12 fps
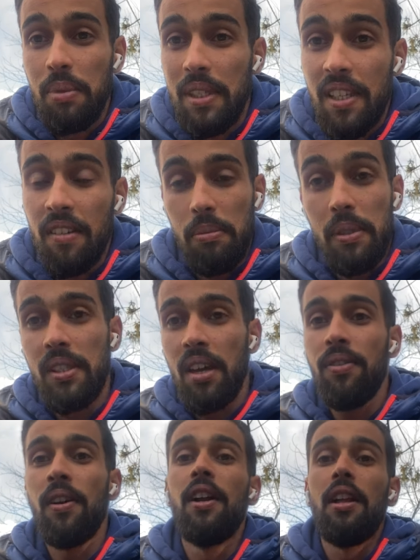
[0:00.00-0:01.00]
بزاف
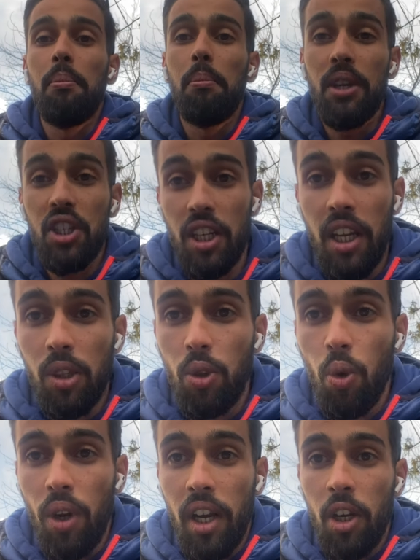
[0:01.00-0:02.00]
بزاف باش تقادوا
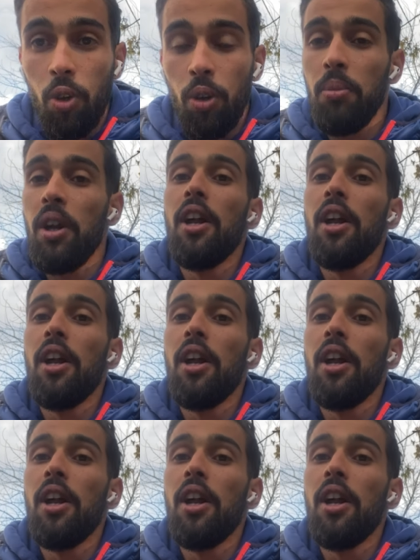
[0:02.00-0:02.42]
اوراقكم